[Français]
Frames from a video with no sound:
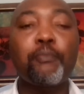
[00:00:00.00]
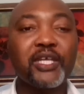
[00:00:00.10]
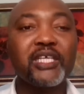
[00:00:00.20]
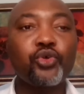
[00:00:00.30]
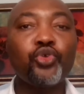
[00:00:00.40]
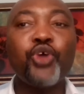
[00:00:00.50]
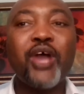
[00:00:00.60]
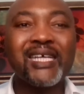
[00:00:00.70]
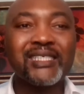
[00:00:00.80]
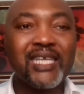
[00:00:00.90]
compris que
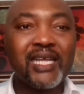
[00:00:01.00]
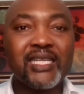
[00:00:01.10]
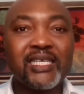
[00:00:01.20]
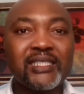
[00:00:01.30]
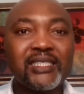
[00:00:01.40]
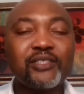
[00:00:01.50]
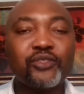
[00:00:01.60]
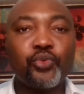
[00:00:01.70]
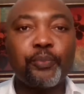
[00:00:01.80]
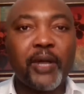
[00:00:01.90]
le hasard
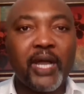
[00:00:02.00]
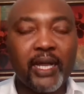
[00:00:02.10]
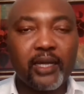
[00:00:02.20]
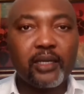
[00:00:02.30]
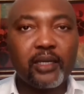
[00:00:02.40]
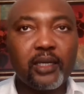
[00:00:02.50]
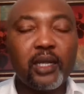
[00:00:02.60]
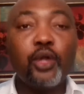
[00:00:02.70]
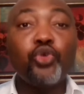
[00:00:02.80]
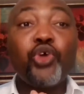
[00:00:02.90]
n'existe pas.
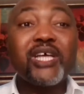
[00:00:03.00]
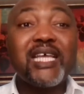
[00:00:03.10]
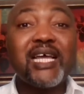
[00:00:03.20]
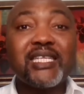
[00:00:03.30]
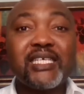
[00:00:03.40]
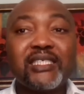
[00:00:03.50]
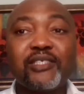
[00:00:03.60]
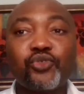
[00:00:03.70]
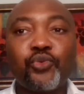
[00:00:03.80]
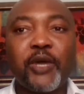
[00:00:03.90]
Le hasard
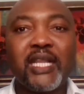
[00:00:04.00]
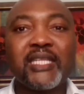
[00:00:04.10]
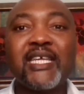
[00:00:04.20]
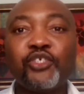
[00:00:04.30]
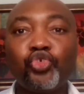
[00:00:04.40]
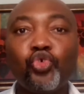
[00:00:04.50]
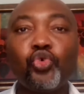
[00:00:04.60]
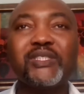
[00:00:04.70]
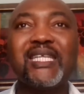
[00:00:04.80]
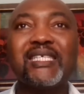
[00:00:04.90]
n'existe pas. Des
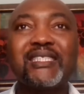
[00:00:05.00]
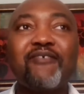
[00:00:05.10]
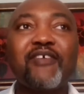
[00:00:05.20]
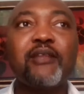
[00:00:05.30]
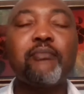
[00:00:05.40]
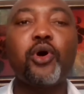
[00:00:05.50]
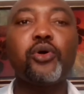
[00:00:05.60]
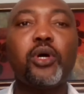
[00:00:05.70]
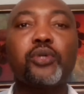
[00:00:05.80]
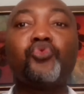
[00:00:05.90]
choses, des
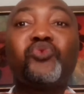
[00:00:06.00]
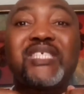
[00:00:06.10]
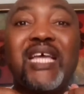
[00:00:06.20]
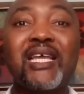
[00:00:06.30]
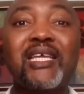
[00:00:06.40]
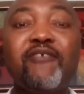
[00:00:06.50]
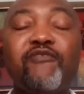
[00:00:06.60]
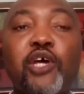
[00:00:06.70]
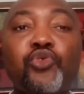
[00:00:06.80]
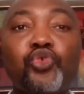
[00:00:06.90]
événements nous
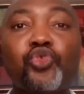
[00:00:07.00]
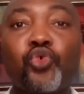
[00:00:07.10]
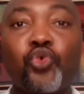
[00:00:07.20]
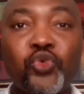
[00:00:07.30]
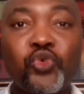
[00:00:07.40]
arrivent dans notre